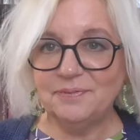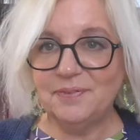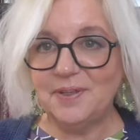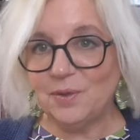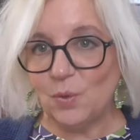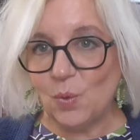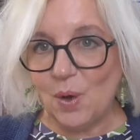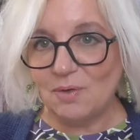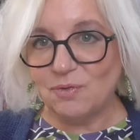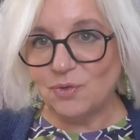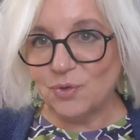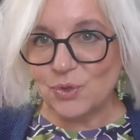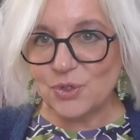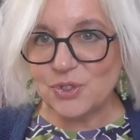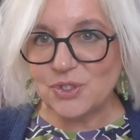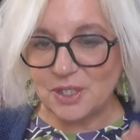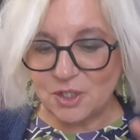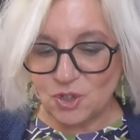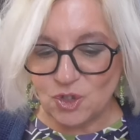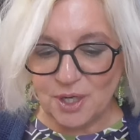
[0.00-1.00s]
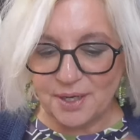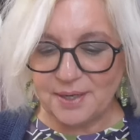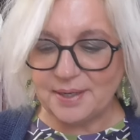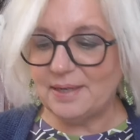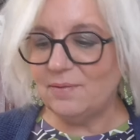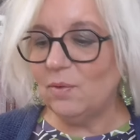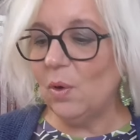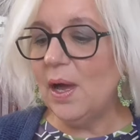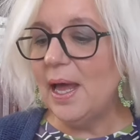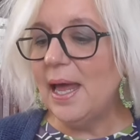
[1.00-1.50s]
fin qua forse ci
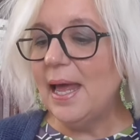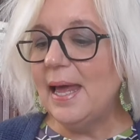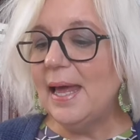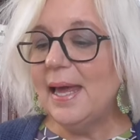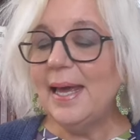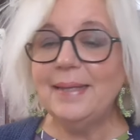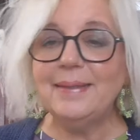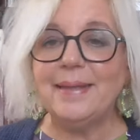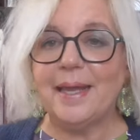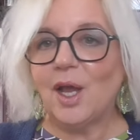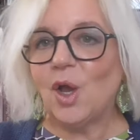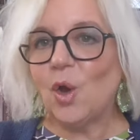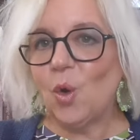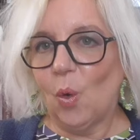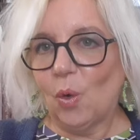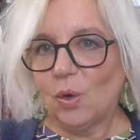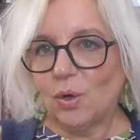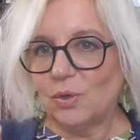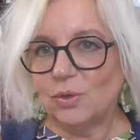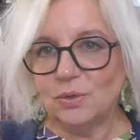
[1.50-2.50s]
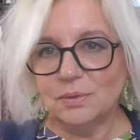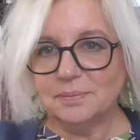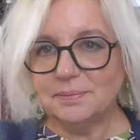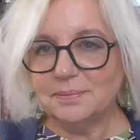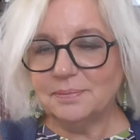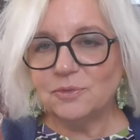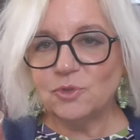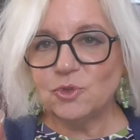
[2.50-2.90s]
arrivo, ed è Cocco.